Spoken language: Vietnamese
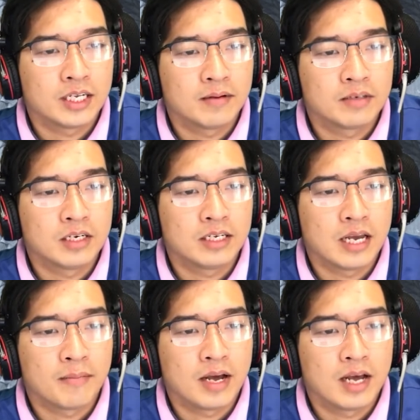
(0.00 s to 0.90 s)
Bảo ngồi
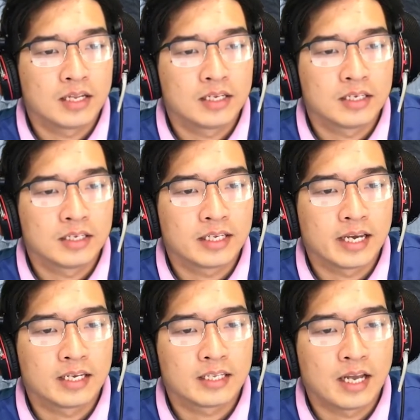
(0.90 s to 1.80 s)
xuống bàn làm
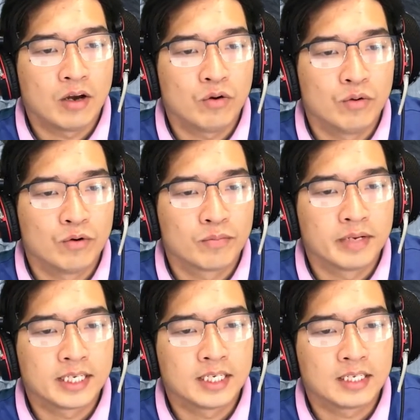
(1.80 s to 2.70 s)
việc cũng chính là
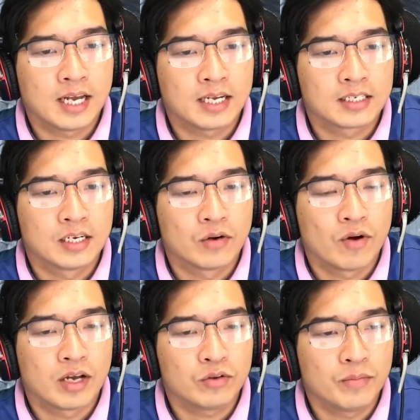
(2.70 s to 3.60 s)
nơi mà gã khám
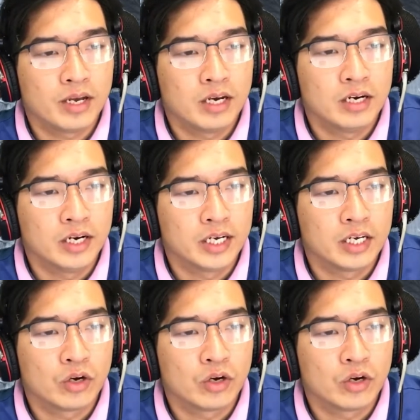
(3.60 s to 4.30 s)
bệnh thường ngày.